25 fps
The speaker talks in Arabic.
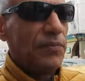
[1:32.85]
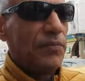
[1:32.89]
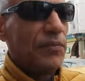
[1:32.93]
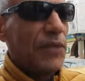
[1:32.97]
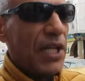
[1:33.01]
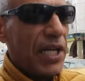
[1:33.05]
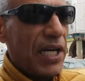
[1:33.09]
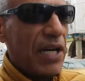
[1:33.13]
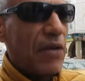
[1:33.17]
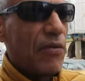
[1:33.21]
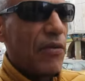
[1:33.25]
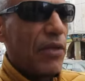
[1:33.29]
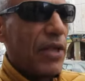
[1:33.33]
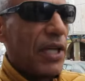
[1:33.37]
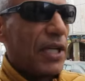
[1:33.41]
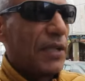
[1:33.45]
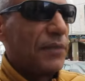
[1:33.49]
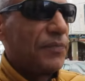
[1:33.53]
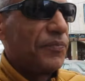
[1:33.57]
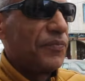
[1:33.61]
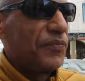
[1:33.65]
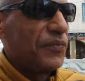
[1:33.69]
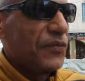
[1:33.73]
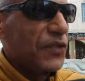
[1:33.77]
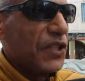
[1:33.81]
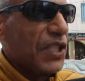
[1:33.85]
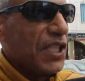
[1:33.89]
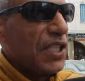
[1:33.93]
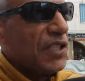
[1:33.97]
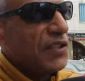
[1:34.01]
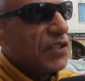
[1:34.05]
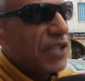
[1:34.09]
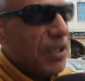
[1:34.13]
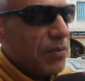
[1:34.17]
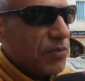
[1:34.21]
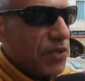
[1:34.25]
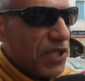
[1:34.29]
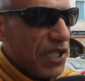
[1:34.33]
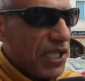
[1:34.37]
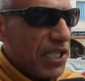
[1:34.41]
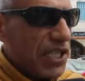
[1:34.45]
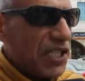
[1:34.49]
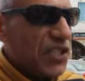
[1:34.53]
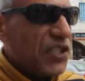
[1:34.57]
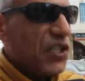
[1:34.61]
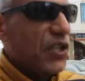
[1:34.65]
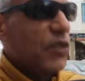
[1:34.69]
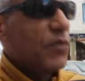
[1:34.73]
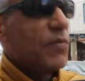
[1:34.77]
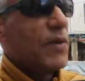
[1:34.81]
من الروضه
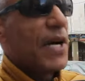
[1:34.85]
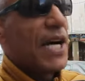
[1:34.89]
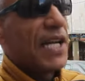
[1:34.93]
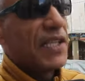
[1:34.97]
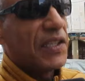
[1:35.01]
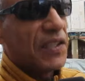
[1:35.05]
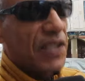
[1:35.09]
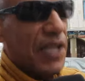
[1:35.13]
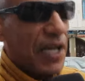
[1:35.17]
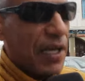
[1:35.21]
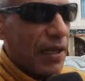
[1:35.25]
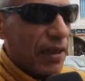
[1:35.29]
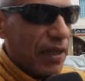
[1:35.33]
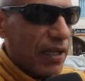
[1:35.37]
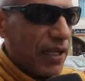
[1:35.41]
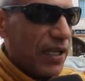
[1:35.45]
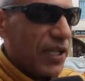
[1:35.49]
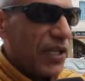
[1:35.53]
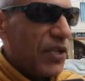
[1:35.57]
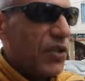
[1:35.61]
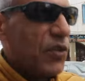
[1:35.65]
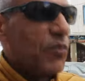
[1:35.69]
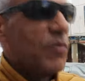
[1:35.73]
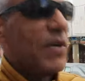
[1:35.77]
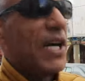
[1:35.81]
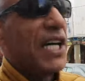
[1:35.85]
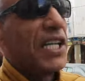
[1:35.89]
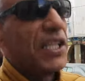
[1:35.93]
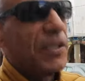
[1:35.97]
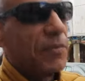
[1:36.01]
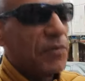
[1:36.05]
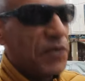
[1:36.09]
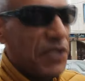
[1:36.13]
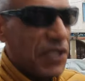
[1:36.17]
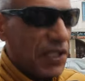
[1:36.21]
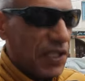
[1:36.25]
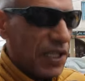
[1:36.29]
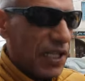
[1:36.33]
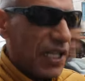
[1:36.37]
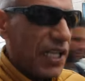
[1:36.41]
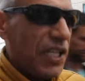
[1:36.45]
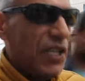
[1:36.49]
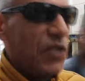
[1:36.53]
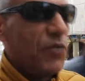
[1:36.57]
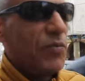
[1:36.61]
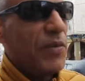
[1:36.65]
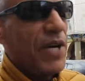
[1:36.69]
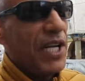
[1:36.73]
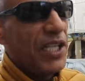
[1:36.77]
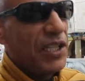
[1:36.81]
تمهيدي وبعد تحضيري وبعد
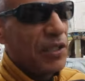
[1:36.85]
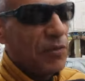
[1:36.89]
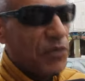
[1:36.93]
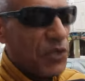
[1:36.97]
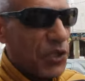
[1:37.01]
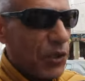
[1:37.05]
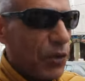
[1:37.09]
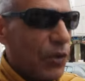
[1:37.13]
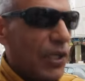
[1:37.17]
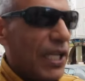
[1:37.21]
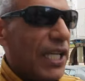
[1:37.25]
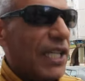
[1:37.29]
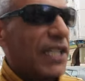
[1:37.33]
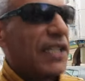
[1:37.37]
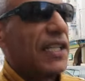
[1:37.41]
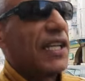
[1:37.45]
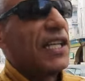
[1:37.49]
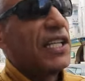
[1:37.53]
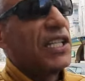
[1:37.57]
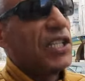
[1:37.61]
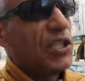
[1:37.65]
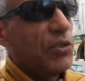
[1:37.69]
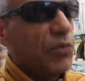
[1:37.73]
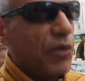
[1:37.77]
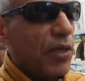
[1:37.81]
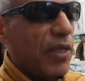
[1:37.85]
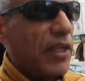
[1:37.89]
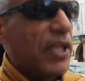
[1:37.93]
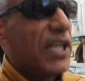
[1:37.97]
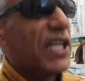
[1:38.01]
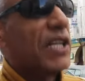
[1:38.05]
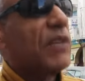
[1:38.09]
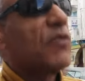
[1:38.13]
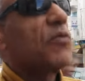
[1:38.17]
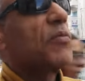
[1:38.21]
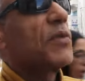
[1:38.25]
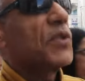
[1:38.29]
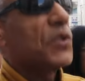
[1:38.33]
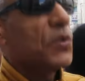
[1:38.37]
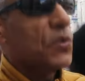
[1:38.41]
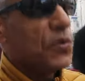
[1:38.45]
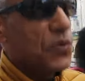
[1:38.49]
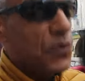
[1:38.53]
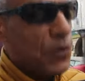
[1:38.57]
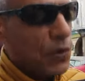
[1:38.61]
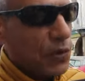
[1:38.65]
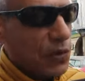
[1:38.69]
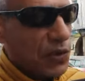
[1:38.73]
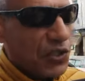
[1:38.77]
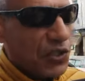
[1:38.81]
ابتدائي وبعد نمشيو للاعدادي والثانوي باش نوصل